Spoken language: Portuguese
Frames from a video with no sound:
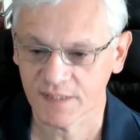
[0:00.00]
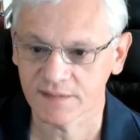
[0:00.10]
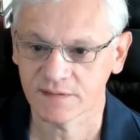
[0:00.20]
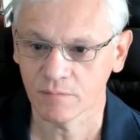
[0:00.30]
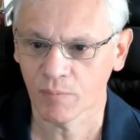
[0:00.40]

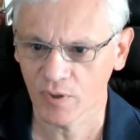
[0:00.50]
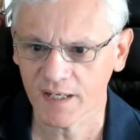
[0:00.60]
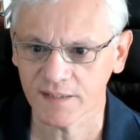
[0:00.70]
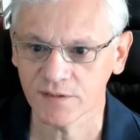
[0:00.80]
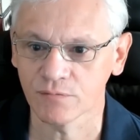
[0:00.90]
de São Paulo, eu
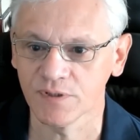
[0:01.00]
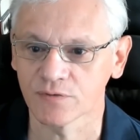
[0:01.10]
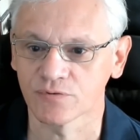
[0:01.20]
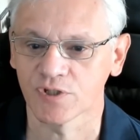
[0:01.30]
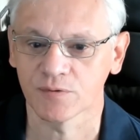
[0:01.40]
acredito
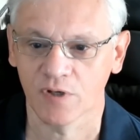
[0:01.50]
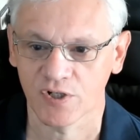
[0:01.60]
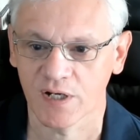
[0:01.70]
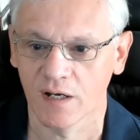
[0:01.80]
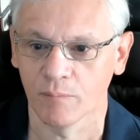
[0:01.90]
nisso, gente, eu
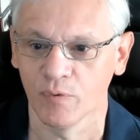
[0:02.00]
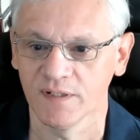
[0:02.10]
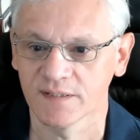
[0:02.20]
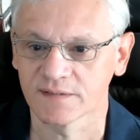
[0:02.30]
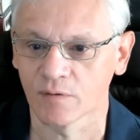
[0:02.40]
acho que a
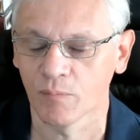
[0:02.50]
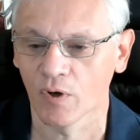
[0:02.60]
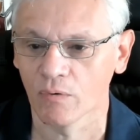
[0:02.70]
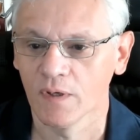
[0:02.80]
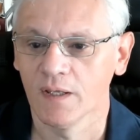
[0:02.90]
polícia de São
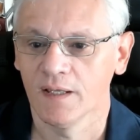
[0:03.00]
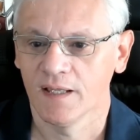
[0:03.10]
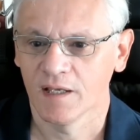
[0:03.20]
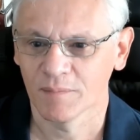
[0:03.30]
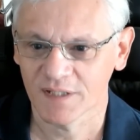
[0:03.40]
Paulo
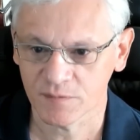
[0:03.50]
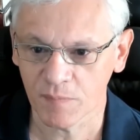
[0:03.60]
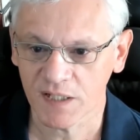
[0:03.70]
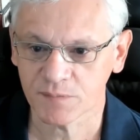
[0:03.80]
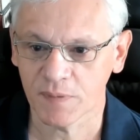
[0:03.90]
é uma das
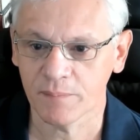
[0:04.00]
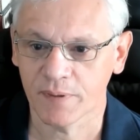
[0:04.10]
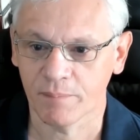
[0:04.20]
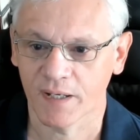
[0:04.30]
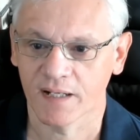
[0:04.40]
mais bem
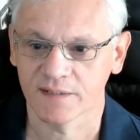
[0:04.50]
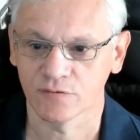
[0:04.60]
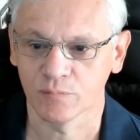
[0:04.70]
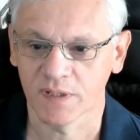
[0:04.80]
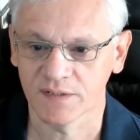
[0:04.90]
preparadas
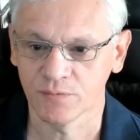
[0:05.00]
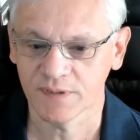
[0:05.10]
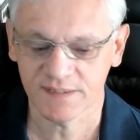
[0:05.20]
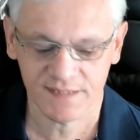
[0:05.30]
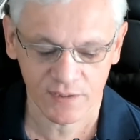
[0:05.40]
do Brasil,
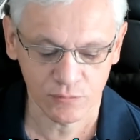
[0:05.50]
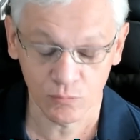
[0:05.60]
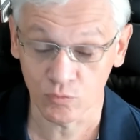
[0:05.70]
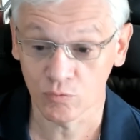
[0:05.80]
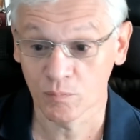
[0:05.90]
que está do
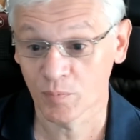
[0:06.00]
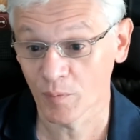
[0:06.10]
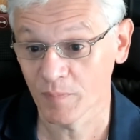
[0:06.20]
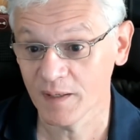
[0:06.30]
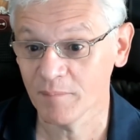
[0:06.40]
mundo. O
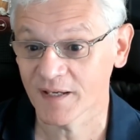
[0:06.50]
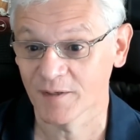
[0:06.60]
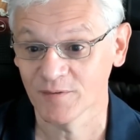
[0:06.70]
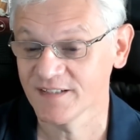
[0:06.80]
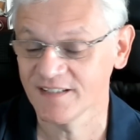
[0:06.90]
problema é que
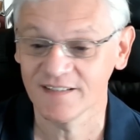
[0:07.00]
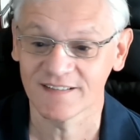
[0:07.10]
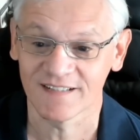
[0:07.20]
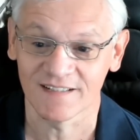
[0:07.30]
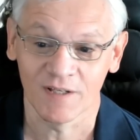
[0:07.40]
é o
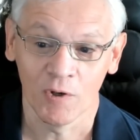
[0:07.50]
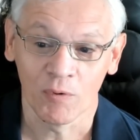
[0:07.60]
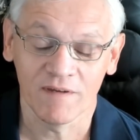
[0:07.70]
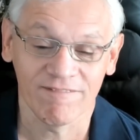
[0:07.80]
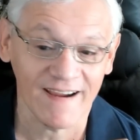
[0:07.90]
seguinte, gente, o
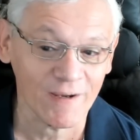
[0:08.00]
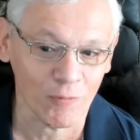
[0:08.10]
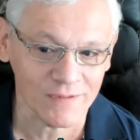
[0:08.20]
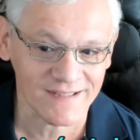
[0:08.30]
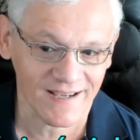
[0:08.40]
que vai
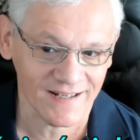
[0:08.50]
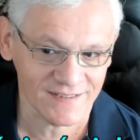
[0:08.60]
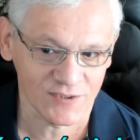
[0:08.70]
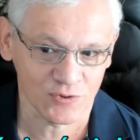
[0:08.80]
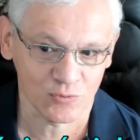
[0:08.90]
contar
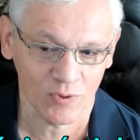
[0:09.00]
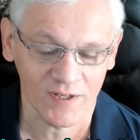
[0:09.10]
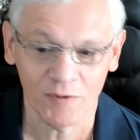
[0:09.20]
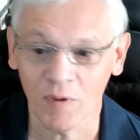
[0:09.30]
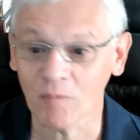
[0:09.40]
nessa
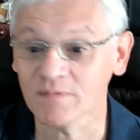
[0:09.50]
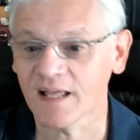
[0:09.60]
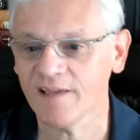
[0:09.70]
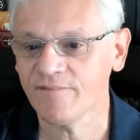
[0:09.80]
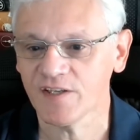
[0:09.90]
história não é o que
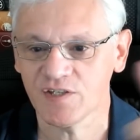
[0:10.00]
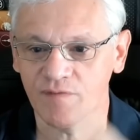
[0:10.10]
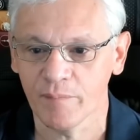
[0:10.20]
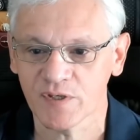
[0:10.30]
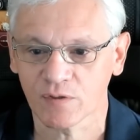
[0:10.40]
está
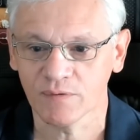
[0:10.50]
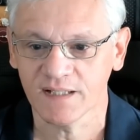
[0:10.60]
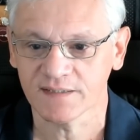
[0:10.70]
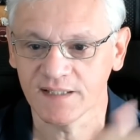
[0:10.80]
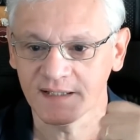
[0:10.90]
efetivamente
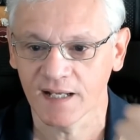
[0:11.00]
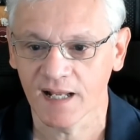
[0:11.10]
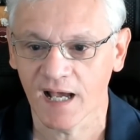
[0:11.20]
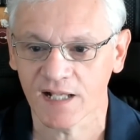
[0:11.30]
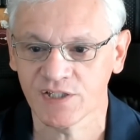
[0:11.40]
acontecendo, é a
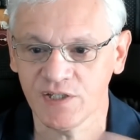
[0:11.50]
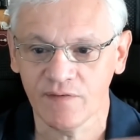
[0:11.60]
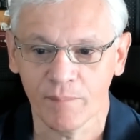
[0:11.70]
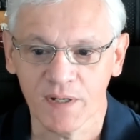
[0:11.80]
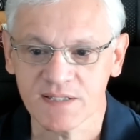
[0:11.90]
narrativa
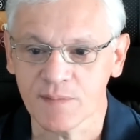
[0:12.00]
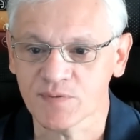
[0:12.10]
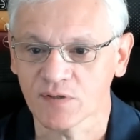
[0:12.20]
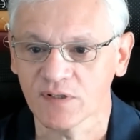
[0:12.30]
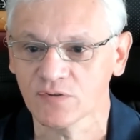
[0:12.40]
e a
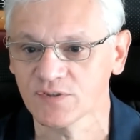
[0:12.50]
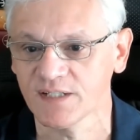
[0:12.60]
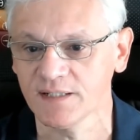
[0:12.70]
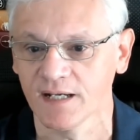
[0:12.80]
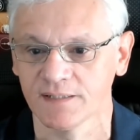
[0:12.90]
percepção da
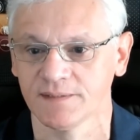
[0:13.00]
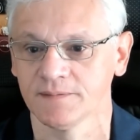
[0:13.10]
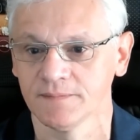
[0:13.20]
sociedade.